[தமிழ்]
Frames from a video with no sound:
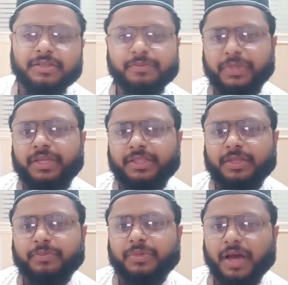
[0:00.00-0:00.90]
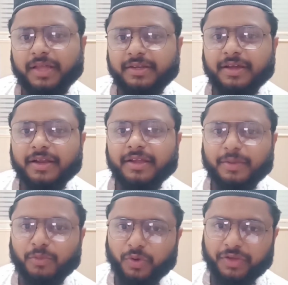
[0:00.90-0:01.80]
பெரிய தப்பு அதனால்
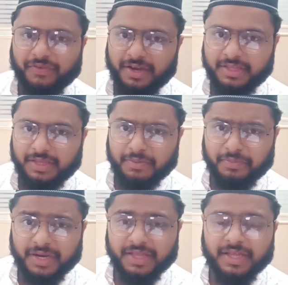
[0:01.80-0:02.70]
நம்மளுடைய வாழ்க்கையில் பல